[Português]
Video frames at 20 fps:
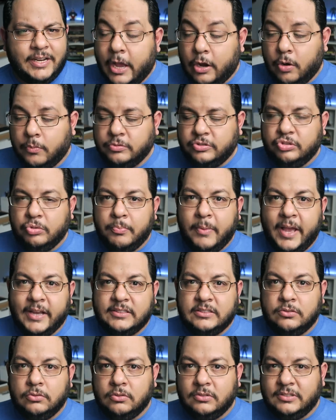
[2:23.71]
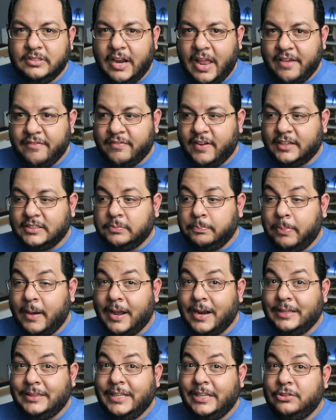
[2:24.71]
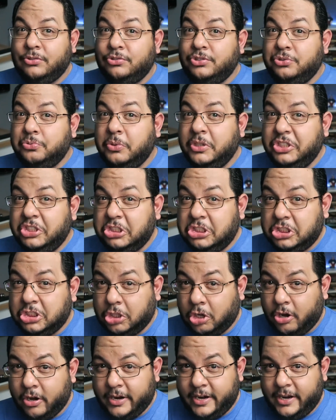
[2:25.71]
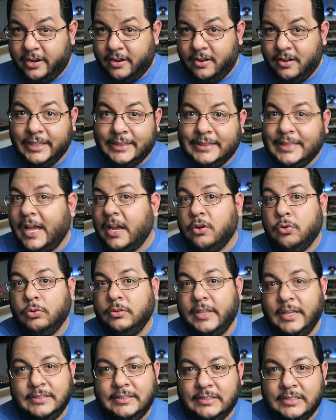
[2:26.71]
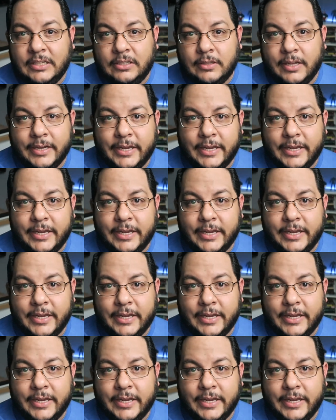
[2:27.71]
É como se o Max nos levasse para dentro de uma história que está acontecendo.